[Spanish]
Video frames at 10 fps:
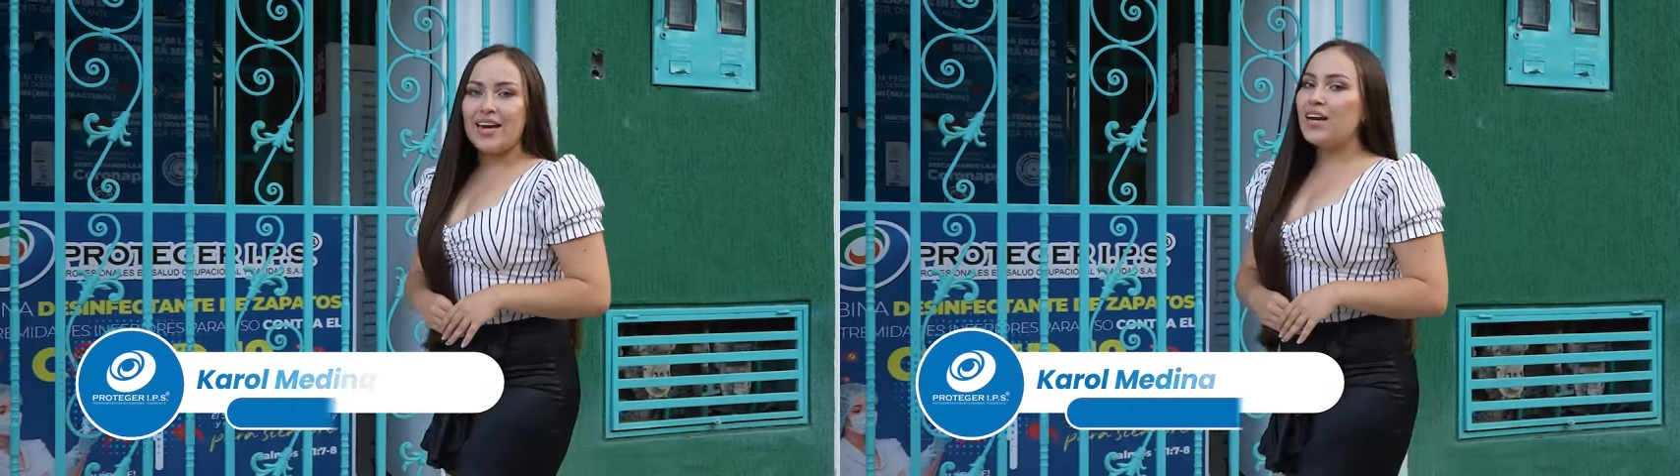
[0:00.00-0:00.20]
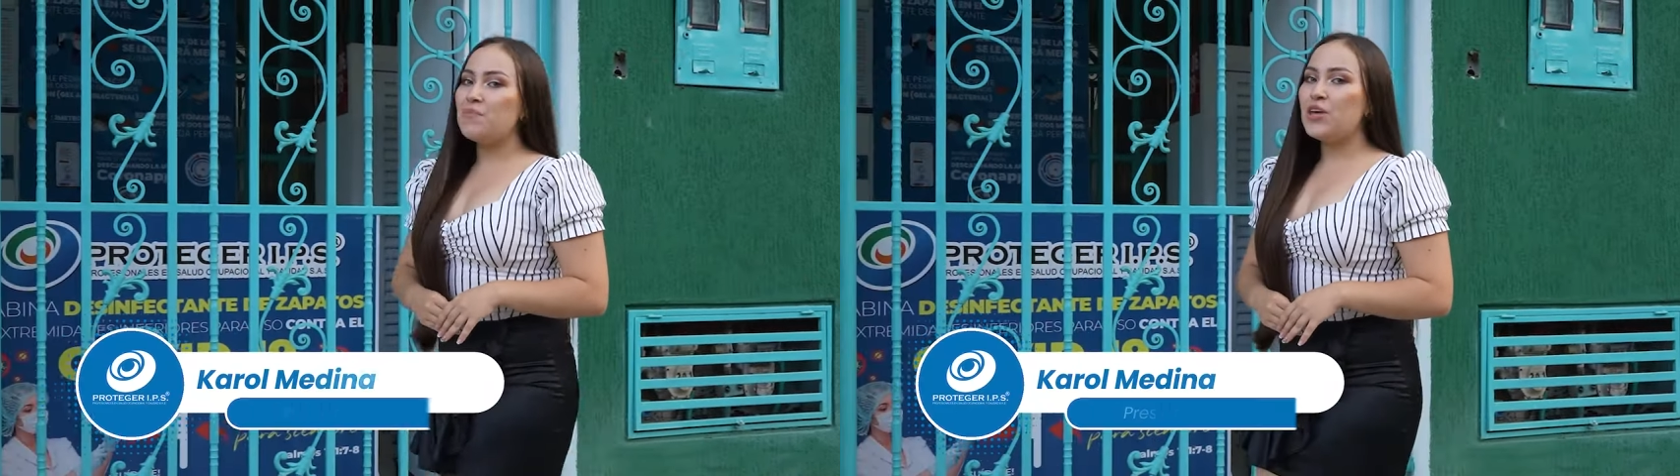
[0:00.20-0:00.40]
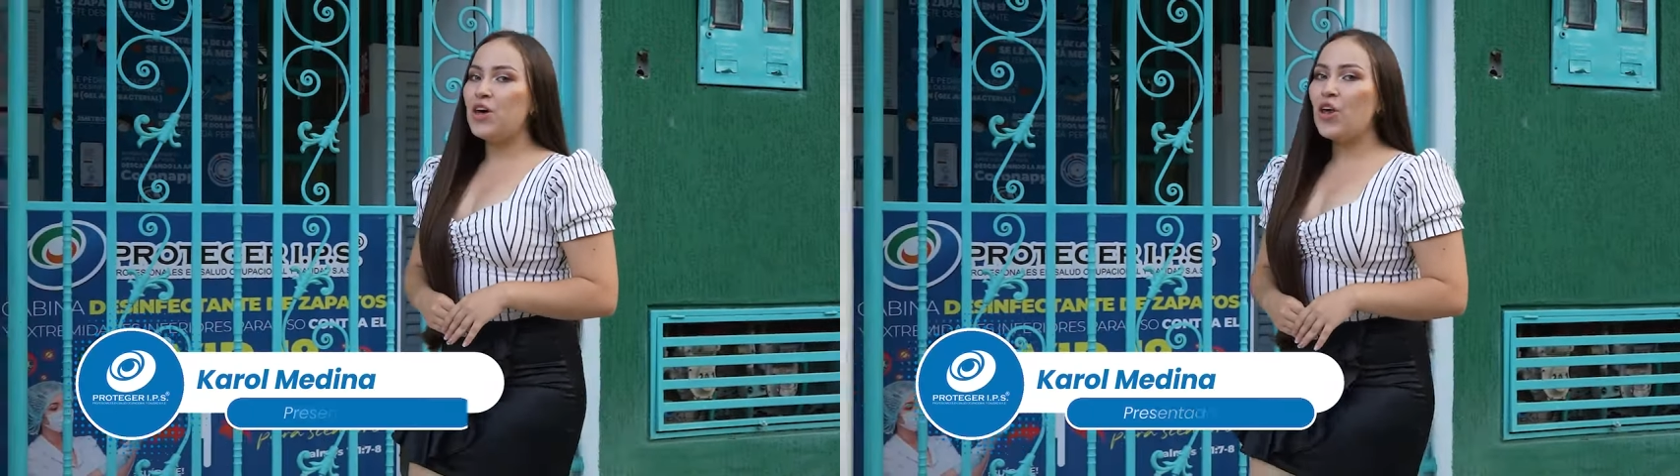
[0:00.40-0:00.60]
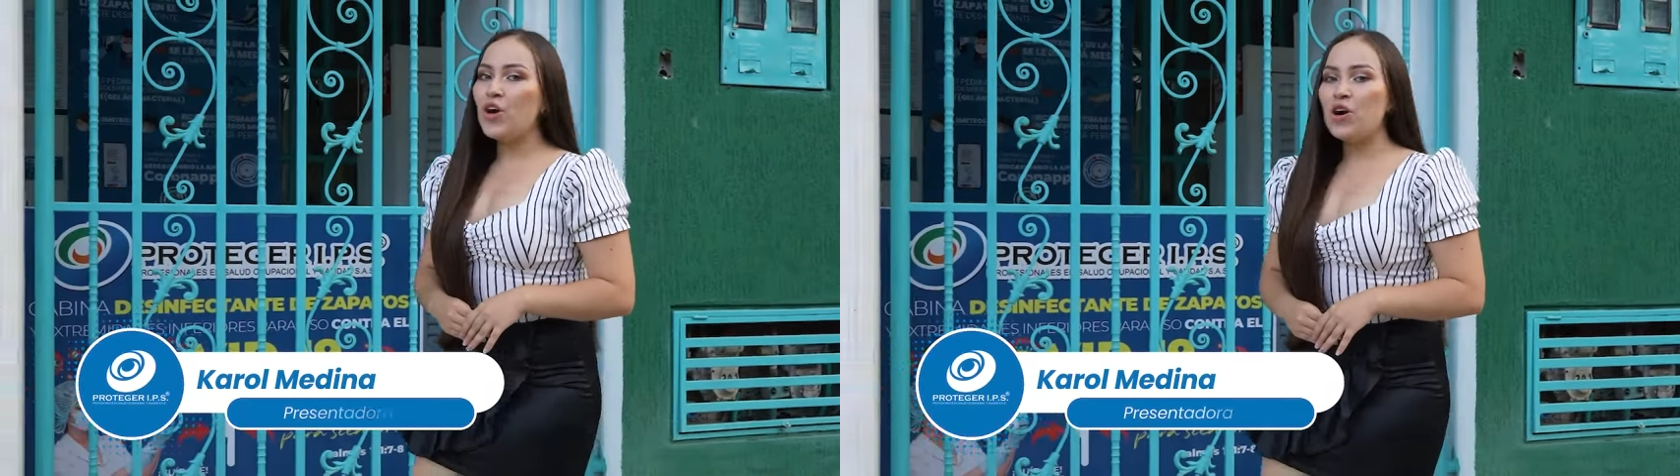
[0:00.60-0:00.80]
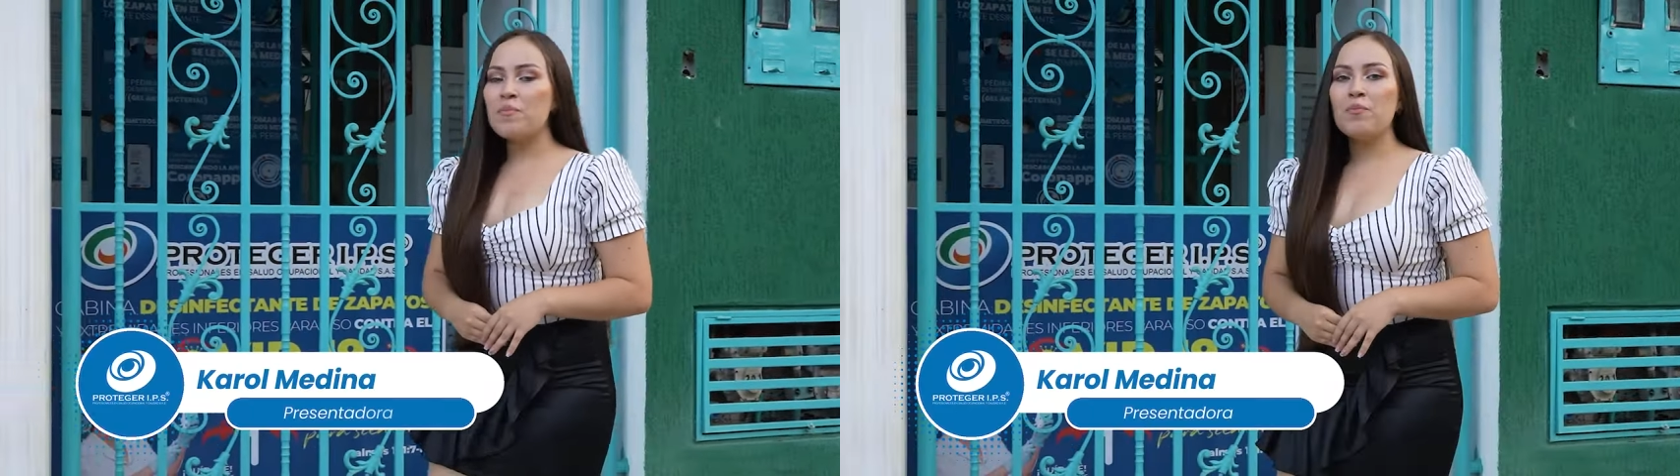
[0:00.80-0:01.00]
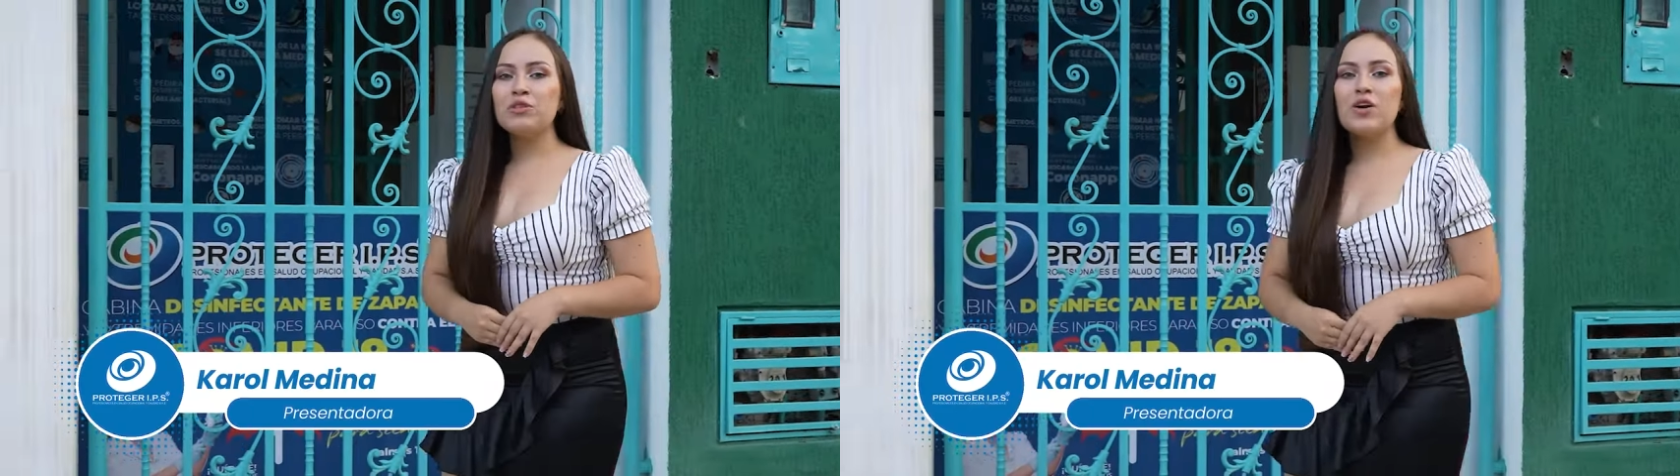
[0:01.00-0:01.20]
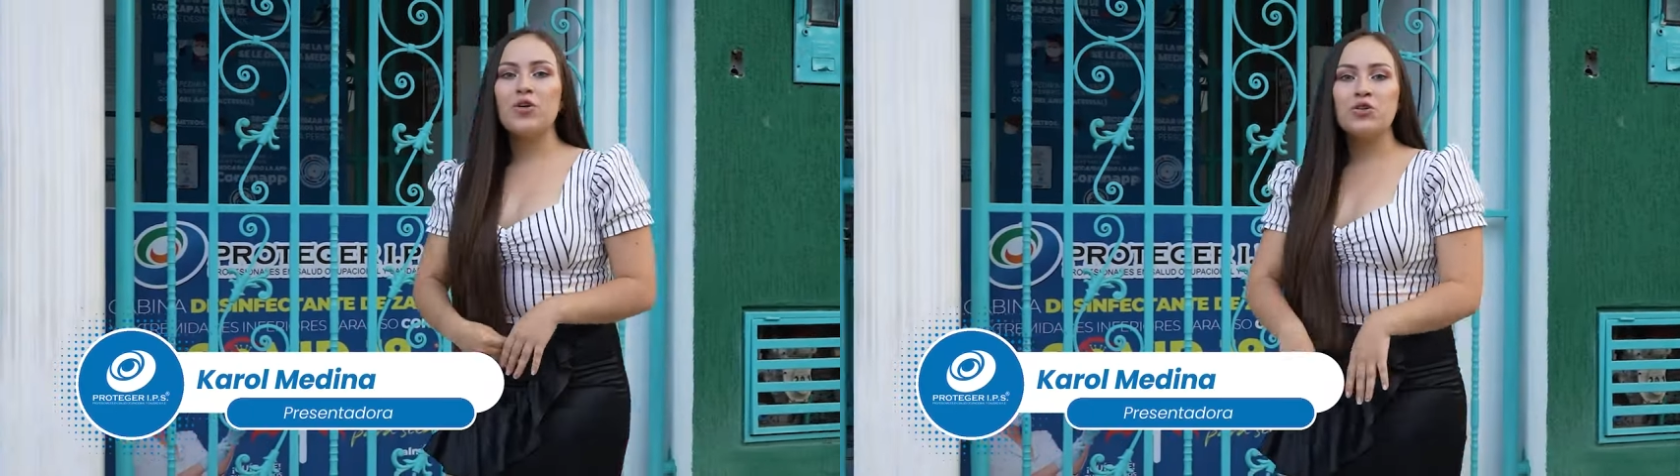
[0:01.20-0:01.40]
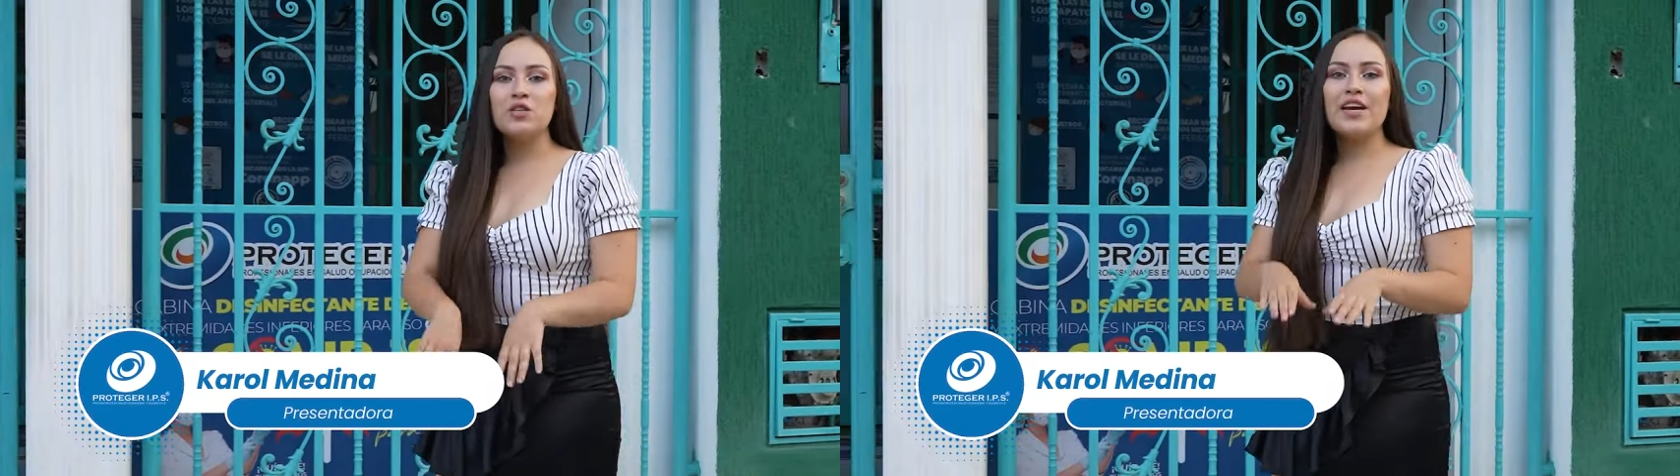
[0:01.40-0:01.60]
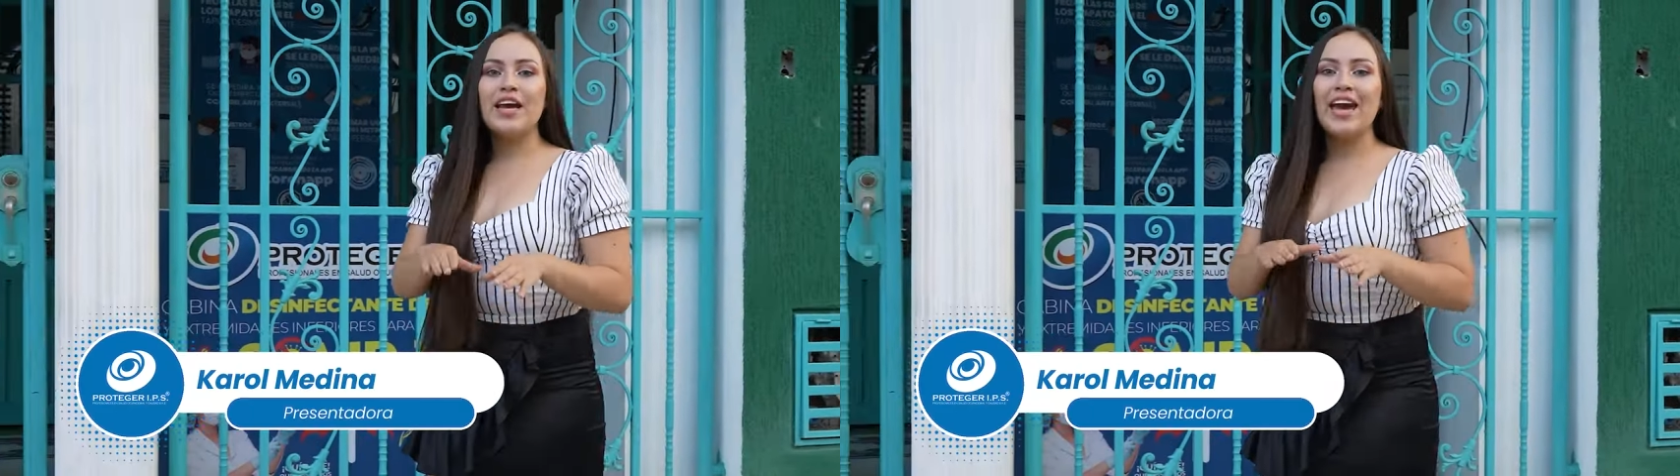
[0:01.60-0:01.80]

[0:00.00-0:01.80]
En el video de hoy vamos a conocer